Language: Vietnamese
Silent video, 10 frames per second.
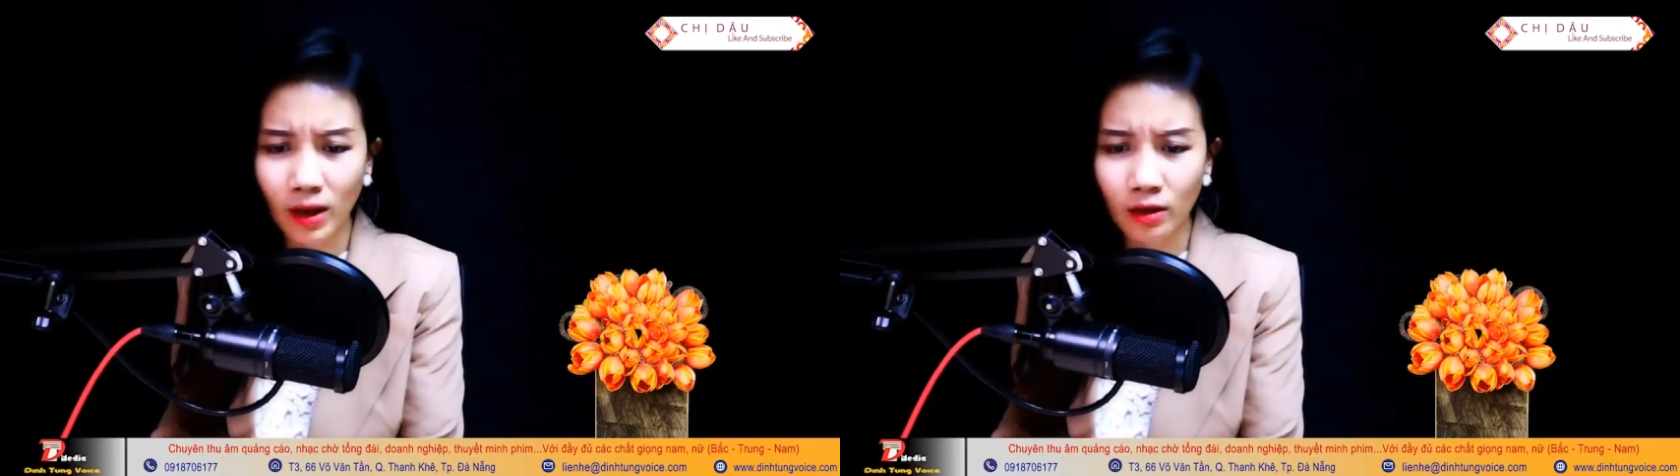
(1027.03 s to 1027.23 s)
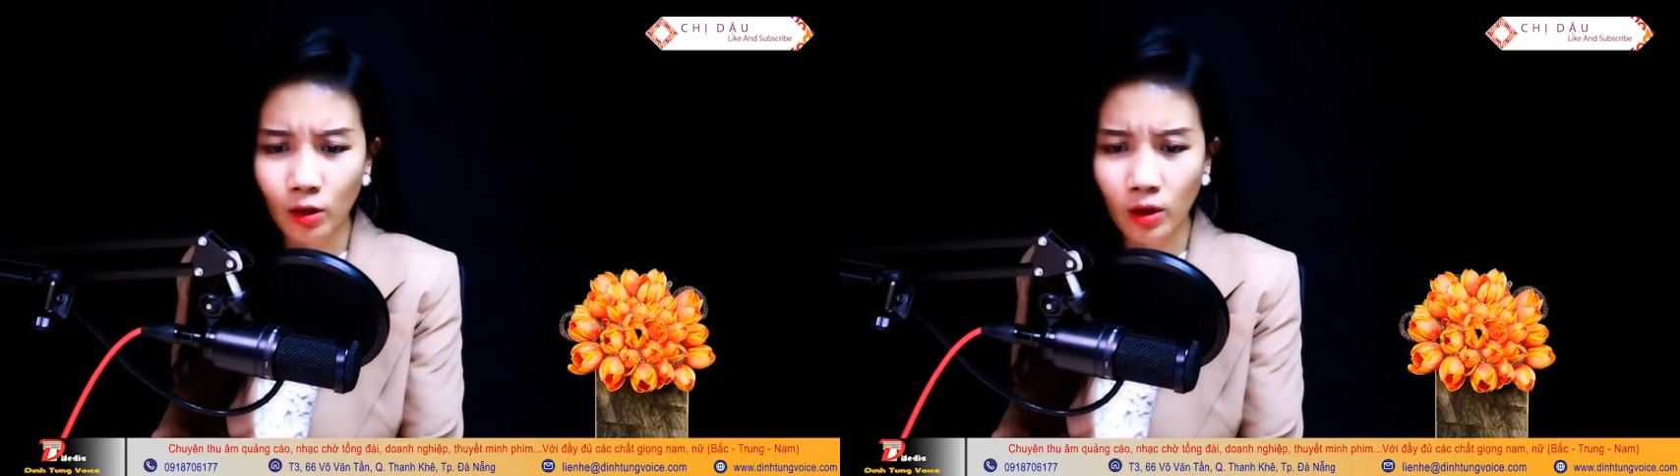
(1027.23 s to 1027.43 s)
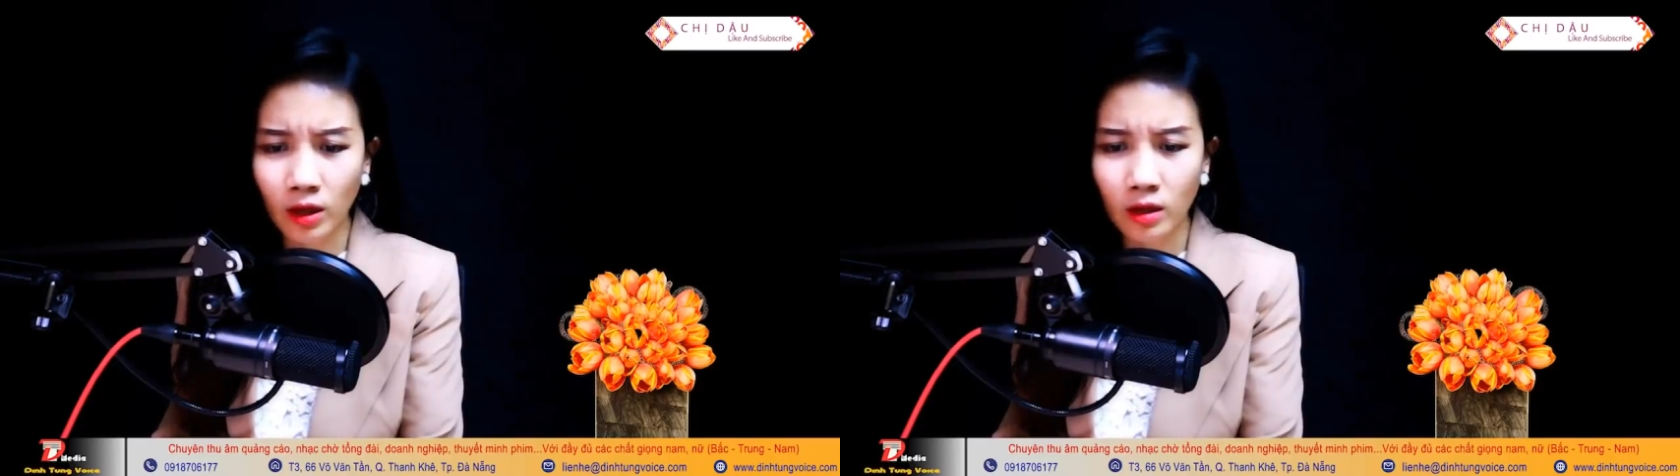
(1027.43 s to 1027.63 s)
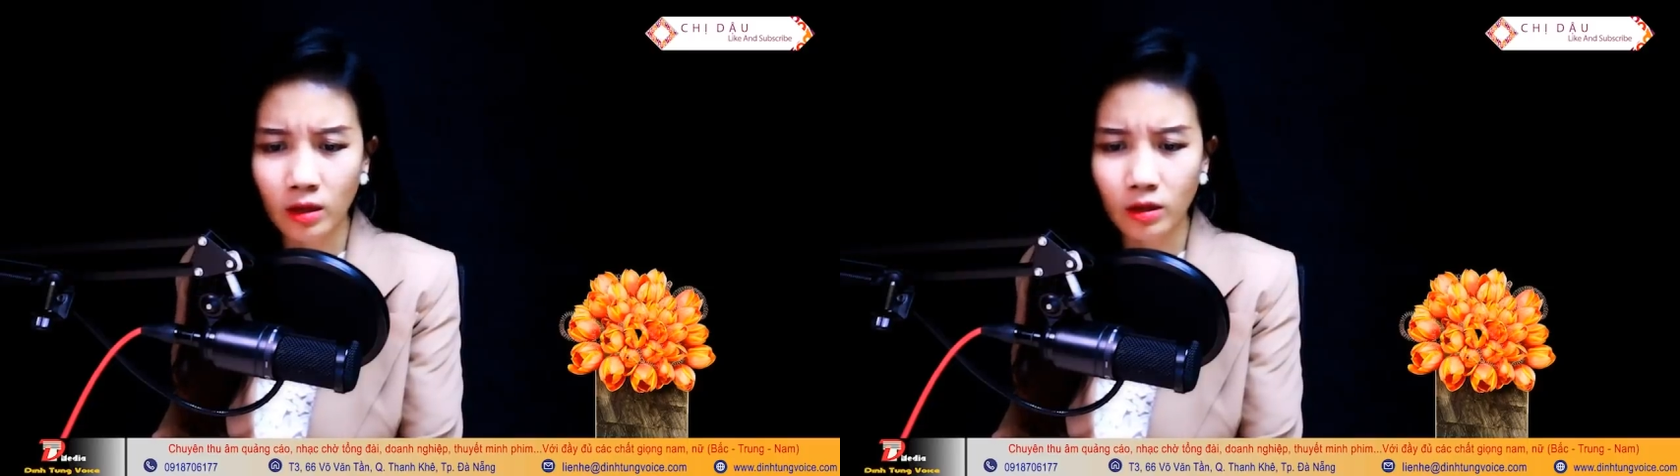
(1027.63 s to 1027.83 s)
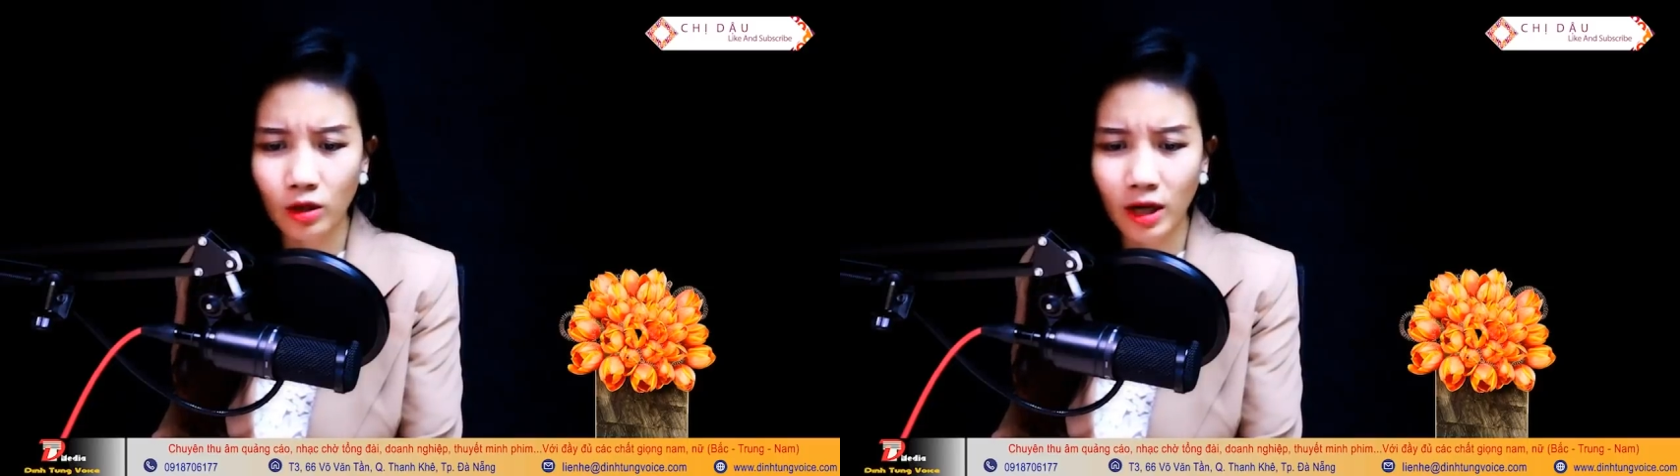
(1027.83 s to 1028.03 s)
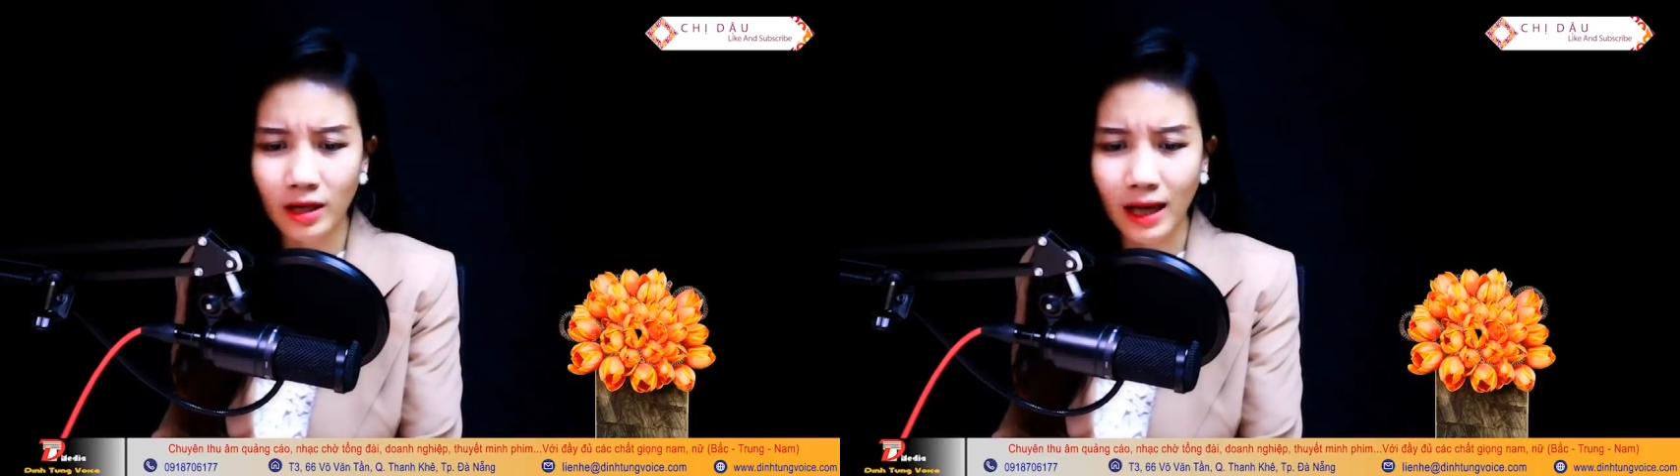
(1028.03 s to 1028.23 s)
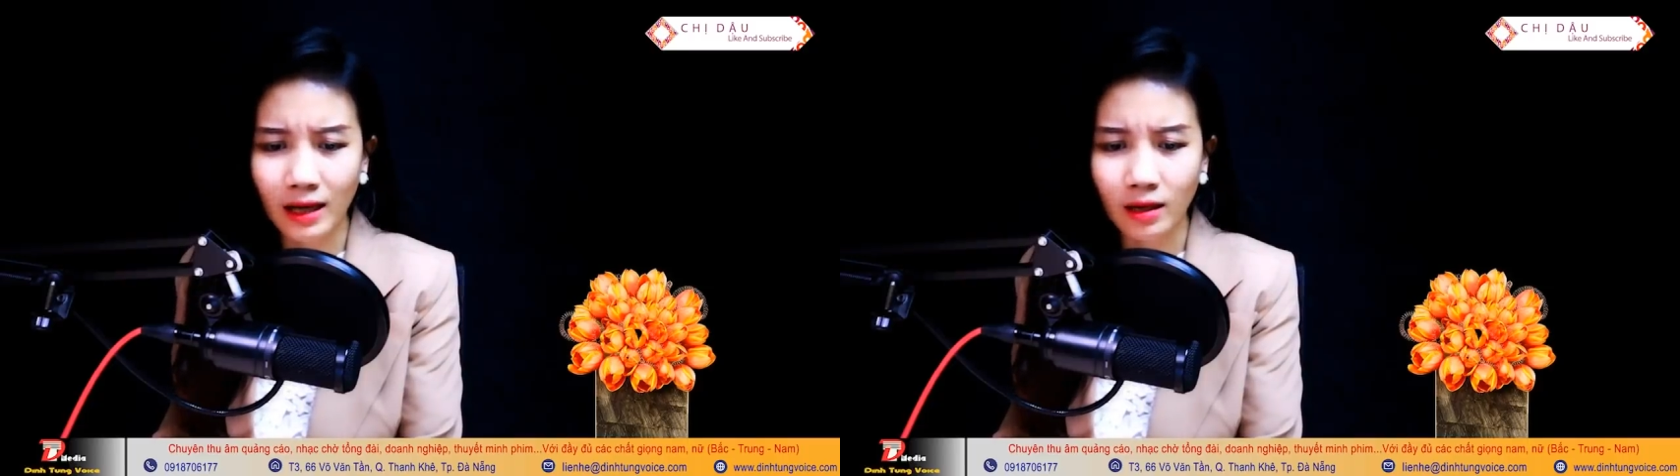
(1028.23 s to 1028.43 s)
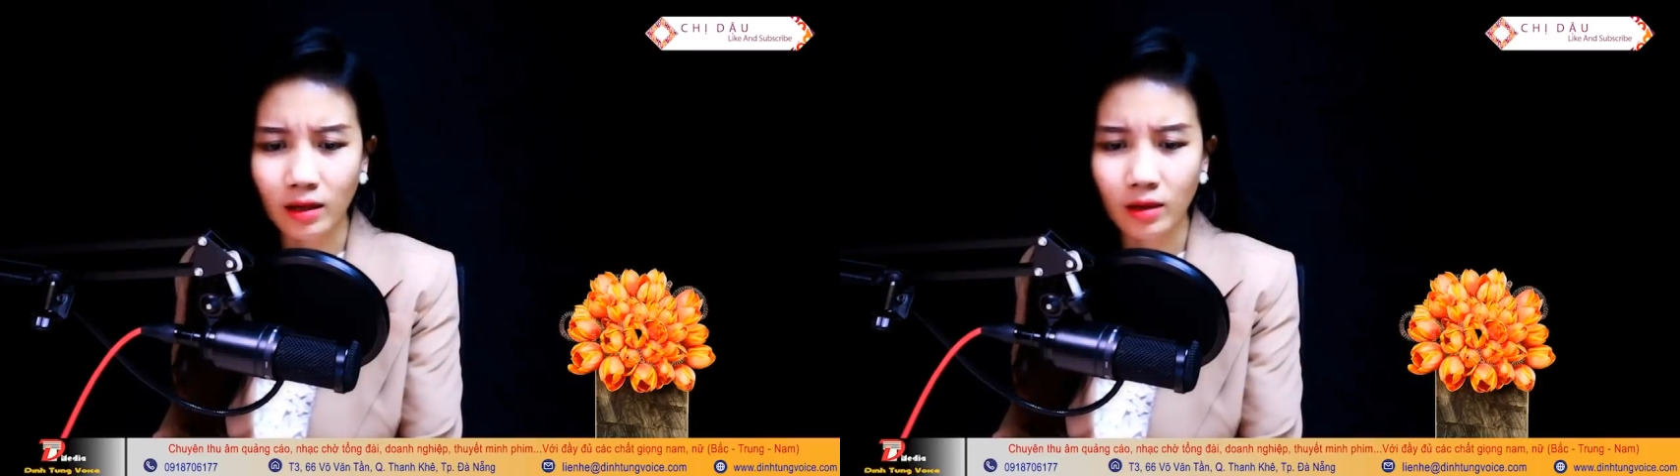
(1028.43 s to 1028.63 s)
đang ở đâu đấy Tớ đến
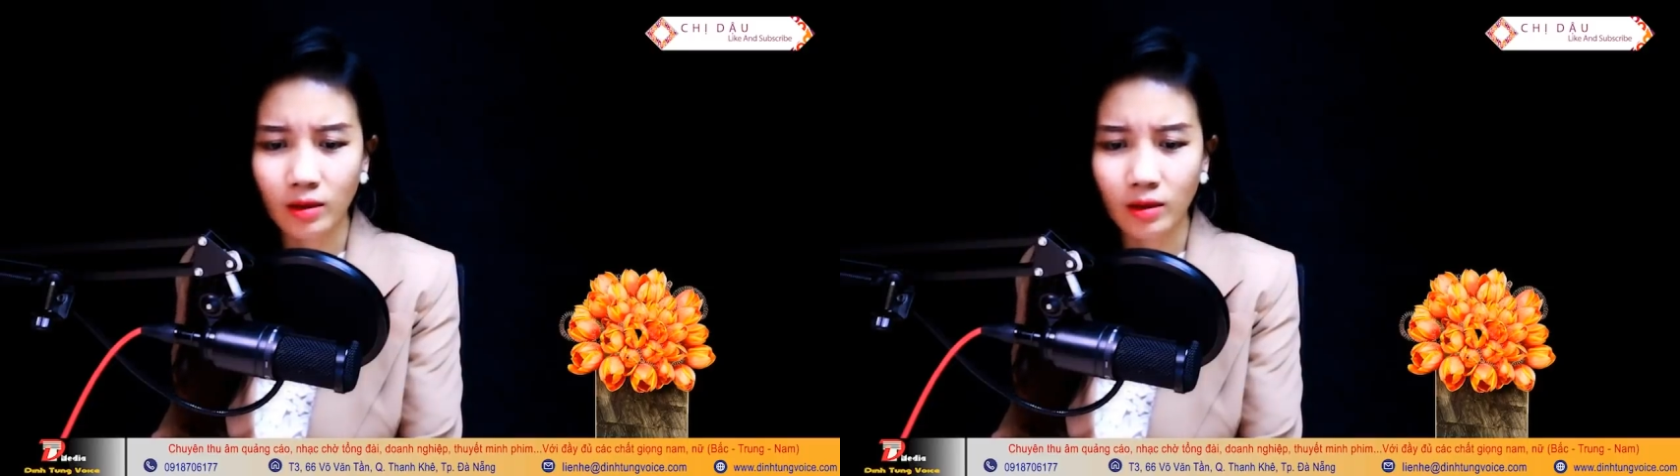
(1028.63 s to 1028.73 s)
ngay